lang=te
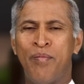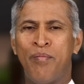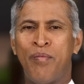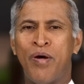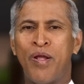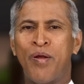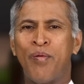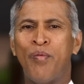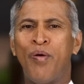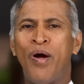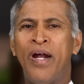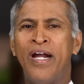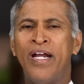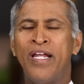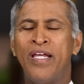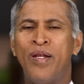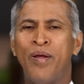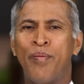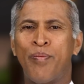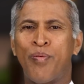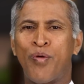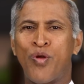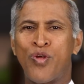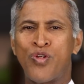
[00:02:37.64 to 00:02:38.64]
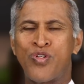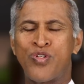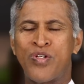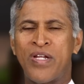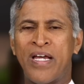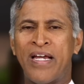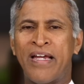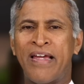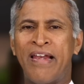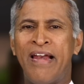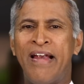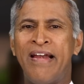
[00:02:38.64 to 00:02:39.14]
మన బాడీలో
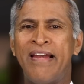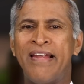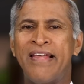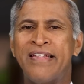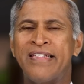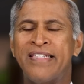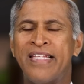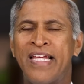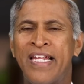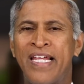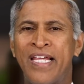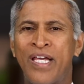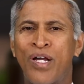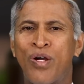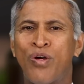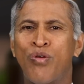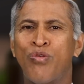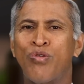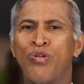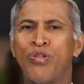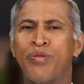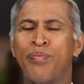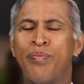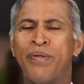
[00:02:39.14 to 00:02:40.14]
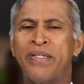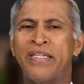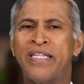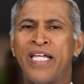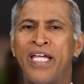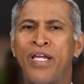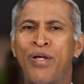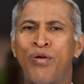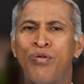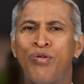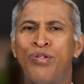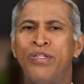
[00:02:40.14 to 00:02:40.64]
ప్రోస్టాగ్లాండిన్స్ అనే ఎక్కువ ఉత్పత్తి
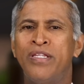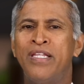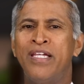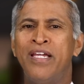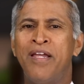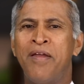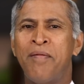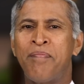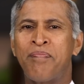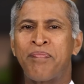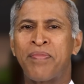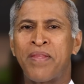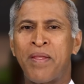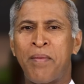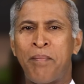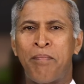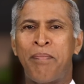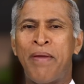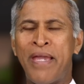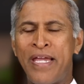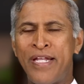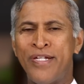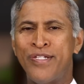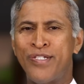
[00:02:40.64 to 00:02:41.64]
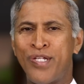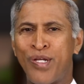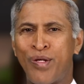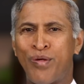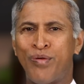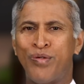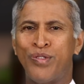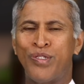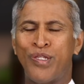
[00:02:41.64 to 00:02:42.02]
అయ్యే కొద్దీ పెయిన్స్ ఎక్కువ